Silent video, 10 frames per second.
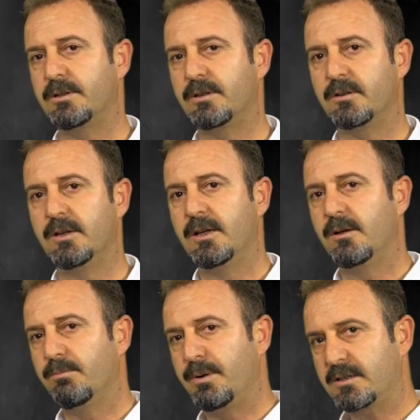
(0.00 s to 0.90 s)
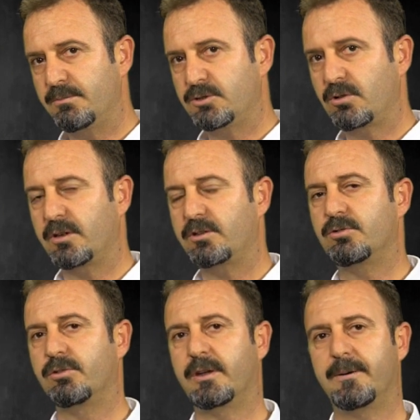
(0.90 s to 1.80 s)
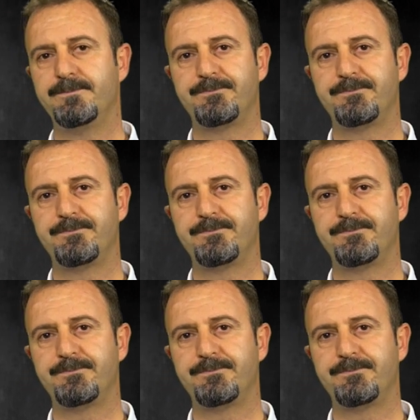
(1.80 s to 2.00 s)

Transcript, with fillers: alanı. Bakın bir sonraki soruya.